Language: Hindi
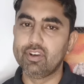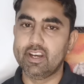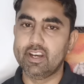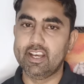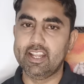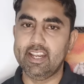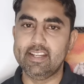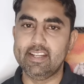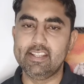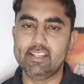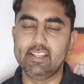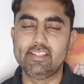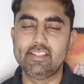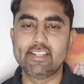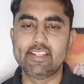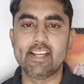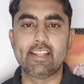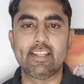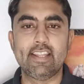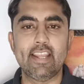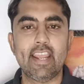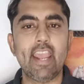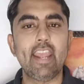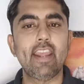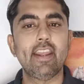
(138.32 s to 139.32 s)
खरीद
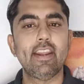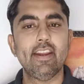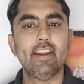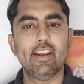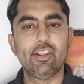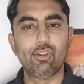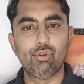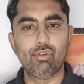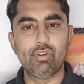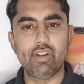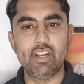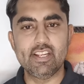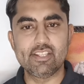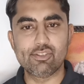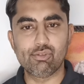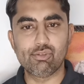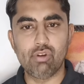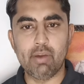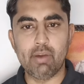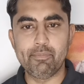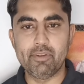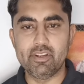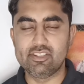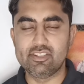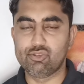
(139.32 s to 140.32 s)
सकते हैं तो इसको
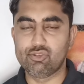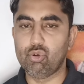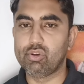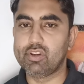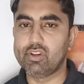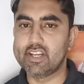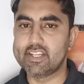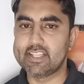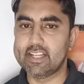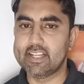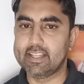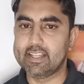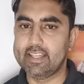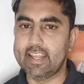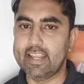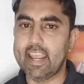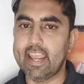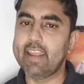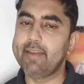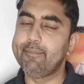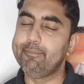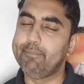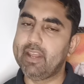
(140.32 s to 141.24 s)
आप इंस्टॉल कर सकते हैं